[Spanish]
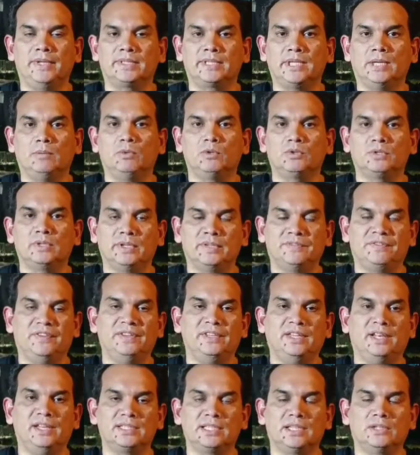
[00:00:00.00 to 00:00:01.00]
estamos
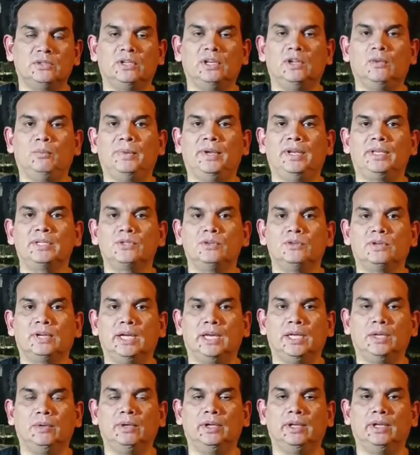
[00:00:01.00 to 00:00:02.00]
finalizando la operación
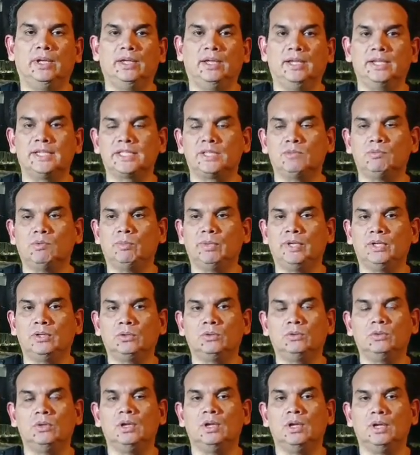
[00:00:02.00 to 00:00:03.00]
Caribe en este
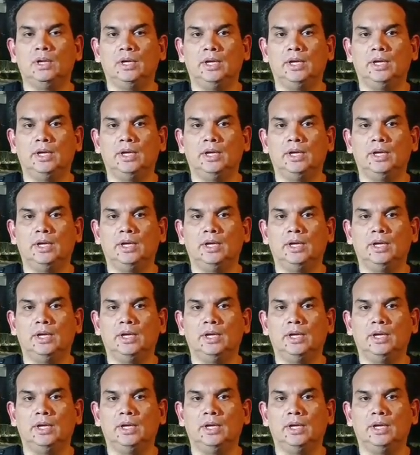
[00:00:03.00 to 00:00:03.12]
momento.